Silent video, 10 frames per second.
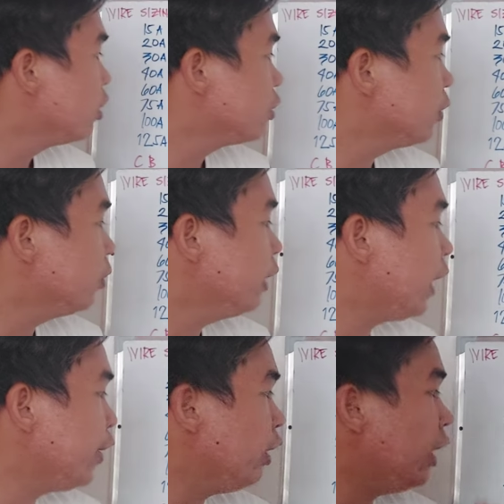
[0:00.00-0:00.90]
So,
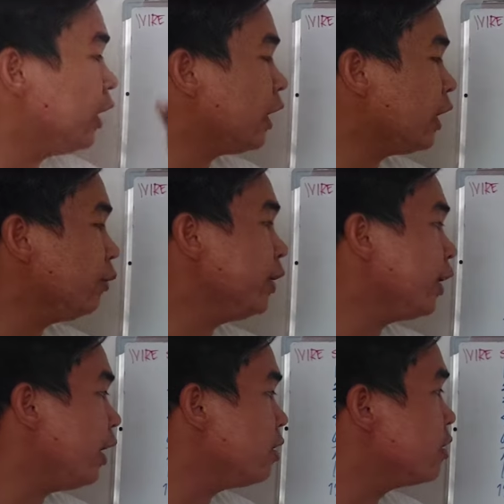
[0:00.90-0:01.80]
lagi niyo lang gagawin
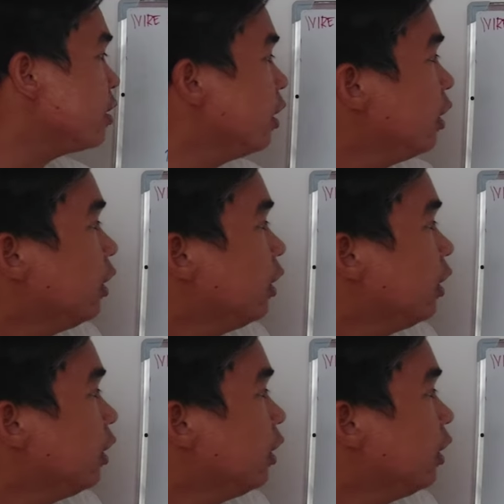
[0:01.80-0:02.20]
guys.